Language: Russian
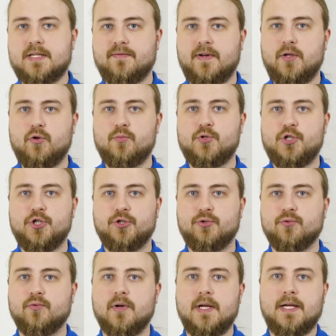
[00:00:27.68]
своем
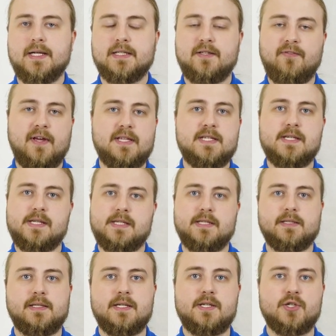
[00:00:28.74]
счету. 2
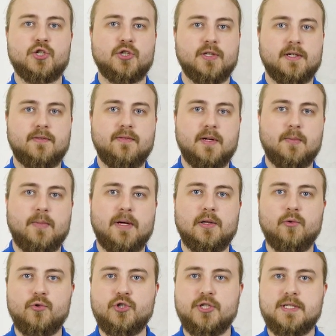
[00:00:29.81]
десятитысячных вы
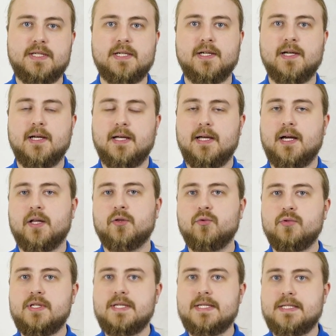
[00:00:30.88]
получите, и
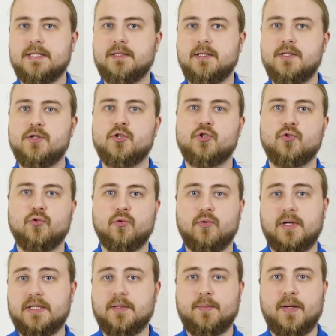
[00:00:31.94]
одну десятитысячную,
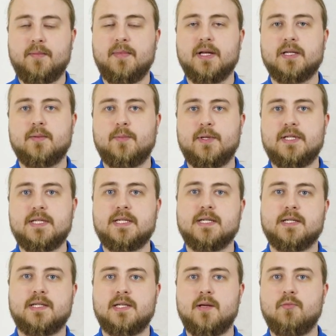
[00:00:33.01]
это примерно
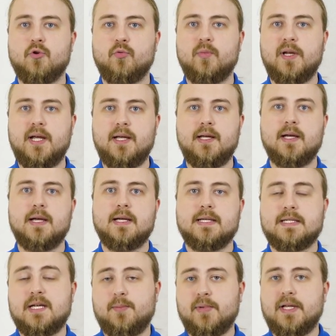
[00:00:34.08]
57 рублей,
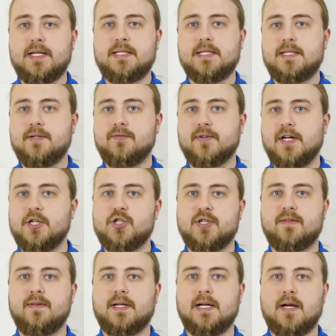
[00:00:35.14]
заплатите в качестве